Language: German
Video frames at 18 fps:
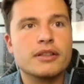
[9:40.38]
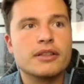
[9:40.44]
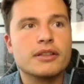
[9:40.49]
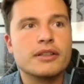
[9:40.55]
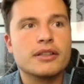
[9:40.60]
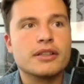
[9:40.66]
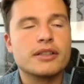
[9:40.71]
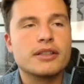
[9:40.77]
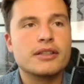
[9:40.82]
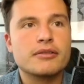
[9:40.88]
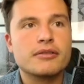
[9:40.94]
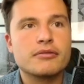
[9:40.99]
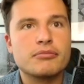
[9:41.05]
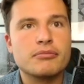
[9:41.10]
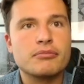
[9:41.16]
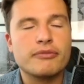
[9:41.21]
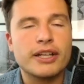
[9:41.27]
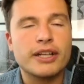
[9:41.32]
ich
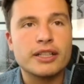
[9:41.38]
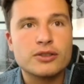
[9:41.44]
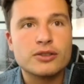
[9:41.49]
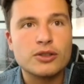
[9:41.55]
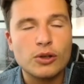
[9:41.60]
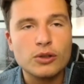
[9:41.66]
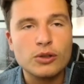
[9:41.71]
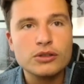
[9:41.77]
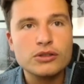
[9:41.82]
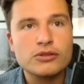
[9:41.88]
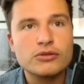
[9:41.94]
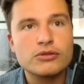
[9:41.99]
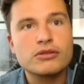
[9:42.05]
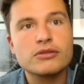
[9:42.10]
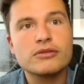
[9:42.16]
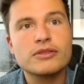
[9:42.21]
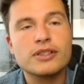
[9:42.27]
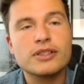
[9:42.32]
werde jetzt Coach,
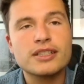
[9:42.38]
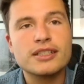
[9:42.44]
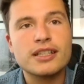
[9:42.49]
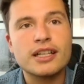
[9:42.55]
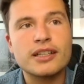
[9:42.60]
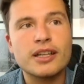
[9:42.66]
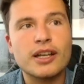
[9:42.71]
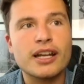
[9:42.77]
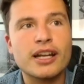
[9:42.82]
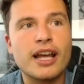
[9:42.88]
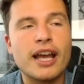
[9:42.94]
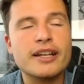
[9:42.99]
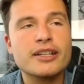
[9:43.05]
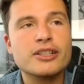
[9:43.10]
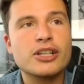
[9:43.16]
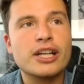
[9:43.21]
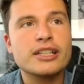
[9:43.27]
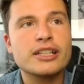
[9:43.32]
das ist halt dann ein,
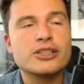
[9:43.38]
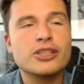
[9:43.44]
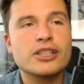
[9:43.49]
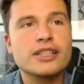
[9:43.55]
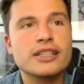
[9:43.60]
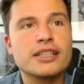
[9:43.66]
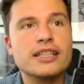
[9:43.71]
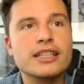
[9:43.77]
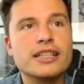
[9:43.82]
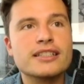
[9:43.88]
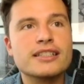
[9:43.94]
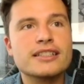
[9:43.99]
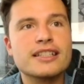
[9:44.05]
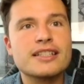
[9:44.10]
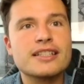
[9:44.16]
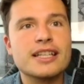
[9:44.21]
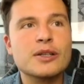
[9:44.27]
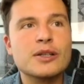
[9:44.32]
eine, eine Strategie des,
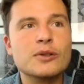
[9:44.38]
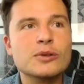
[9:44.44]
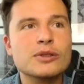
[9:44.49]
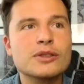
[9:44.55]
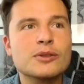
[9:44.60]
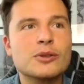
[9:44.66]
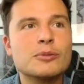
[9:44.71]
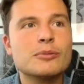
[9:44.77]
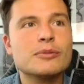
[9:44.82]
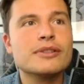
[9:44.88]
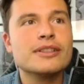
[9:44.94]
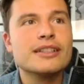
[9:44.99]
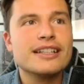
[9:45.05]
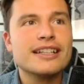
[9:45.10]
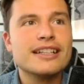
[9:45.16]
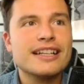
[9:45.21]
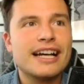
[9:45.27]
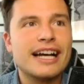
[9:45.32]
des Egos, um
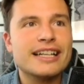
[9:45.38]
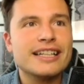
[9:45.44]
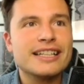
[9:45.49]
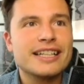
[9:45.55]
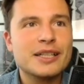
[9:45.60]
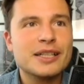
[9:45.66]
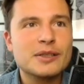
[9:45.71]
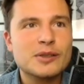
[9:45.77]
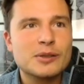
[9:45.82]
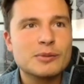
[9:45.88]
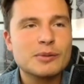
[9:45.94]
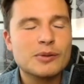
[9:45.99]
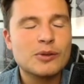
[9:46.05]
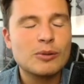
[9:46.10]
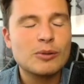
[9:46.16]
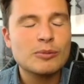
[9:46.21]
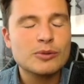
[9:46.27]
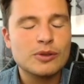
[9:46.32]
Anerkennung zu
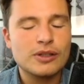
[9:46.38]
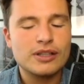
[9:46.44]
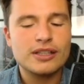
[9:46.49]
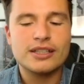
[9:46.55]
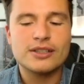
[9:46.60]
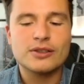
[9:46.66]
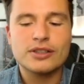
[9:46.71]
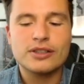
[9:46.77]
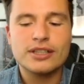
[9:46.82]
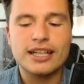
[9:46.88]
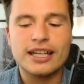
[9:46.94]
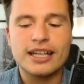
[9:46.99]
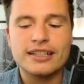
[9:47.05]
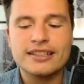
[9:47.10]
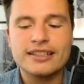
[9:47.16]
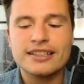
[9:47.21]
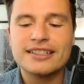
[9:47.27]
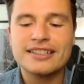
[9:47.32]
bekommen. So, ah, okay,
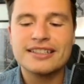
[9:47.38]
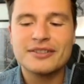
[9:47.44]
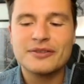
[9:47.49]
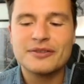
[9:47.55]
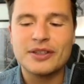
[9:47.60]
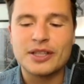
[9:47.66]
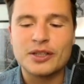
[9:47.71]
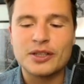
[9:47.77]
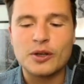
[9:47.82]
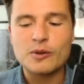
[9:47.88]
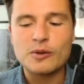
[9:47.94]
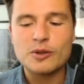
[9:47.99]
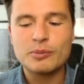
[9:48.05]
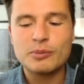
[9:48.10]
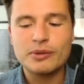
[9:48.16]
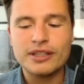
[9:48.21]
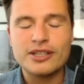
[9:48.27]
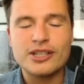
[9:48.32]
wenn ich Coach
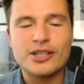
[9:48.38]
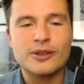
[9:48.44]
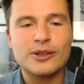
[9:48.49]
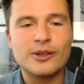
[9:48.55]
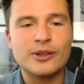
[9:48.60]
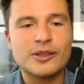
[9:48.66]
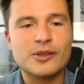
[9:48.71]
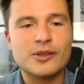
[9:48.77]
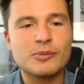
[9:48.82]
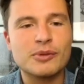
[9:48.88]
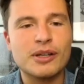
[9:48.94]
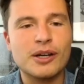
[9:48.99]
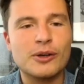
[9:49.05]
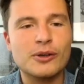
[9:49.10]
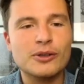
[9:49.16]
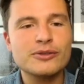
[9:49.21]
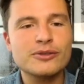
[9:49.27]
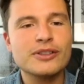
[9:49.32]
bin, dann schauen Leute zu mir
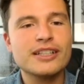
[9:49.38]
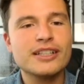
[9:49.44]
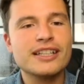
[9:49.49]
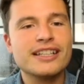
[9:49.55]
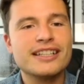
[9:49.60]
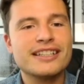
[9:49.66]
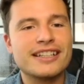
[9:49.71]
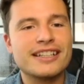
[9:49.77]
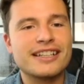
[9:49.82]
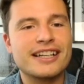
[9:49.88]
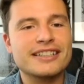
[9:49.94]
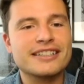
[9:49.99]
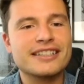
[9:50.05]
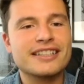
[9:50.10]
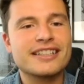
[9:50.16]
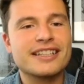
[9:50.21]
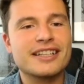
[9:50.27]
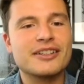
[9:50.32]
auf, dann kann
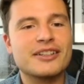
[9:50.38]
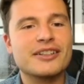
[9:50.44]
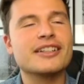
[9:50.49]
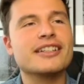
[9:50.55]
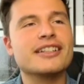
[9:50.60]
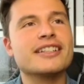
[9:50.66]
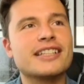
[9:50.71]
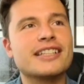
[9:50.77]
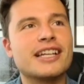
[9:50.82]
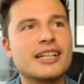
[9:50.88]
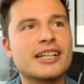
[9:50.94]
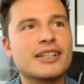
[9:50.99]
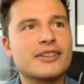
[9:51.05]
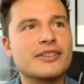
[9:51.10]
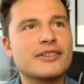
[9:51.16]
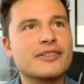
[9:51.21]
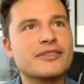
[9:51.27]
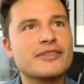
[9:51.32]
ich denen äh,
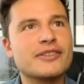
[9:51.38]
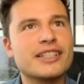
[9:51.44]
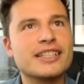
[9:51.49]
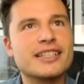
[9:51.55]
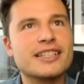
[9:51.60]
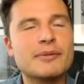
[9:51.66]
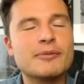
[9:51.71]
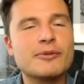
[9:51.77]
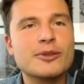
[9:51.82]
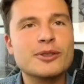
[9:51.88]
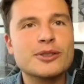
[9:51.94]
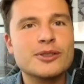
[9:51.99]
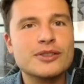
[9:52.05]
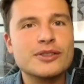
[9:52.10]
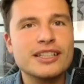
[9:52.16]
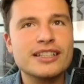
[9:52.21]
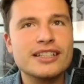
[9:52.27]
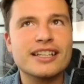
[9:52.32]
sagen, wie das Leben
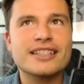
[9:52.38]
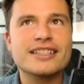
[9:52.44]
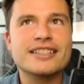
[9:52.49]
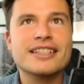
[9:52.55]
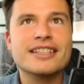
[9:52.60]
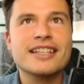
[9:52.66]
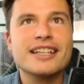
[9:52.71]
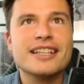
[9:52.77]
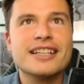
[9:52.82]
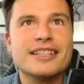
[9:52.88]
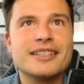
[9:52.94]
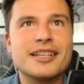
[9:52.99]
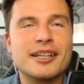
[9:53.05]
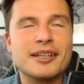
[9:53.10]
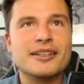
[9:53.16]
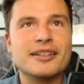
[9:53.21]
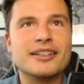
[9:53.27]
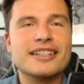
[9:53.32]
funktioniert. Das,
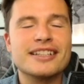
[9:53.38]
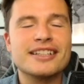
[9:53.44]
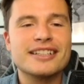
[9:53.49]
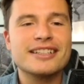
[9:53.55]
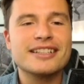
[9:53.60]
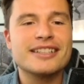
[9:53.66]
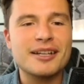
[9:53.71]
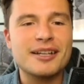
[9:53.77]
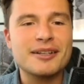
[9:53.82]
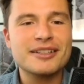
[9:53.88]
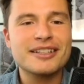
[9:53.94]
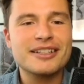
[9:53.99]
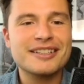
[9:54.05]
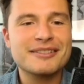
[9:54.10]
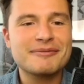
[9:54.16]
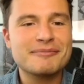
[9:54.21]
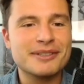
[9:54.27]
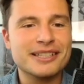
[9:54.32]
dann, dann
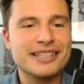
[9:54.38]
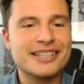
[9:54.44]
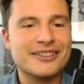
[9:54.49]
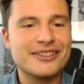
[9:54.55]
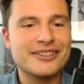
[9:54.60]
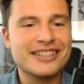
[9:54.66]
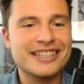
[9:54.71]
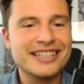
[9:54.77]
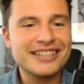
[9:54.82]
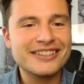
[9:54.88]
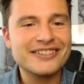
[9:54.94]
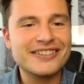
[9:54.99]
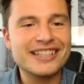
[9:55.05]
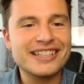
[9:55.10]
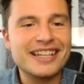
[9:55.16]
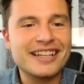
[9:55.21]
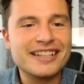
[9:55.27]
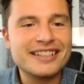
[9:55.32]
bin ich glücklich, wenn
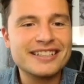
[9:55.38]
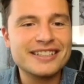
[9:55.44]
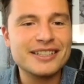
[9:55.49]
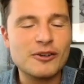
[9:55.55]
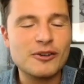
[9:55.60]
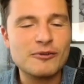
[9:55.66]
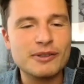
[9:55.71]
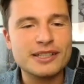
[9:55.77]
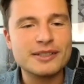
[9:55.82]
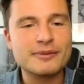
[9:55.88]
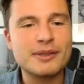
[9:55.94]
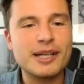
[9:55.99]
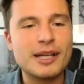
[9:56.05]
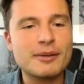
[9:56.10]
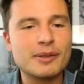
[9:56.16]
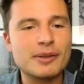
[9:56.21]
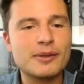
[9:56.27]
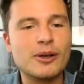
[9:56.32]
ich dann diese
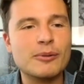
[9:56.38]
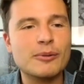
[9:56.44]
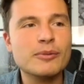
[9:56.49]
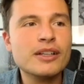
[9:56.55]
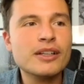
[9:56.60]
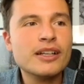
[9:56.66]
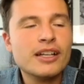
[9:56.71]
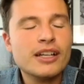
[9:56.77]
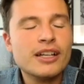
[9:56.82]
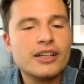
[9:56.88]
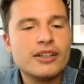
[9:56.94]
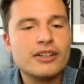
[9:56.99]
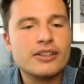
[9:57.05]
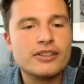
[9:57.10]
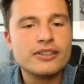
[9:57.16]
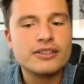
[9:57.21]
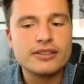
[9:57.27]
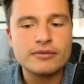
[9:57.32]
Aufmerksamkeit bekomme.
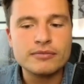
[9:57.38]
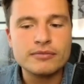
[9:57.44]
Und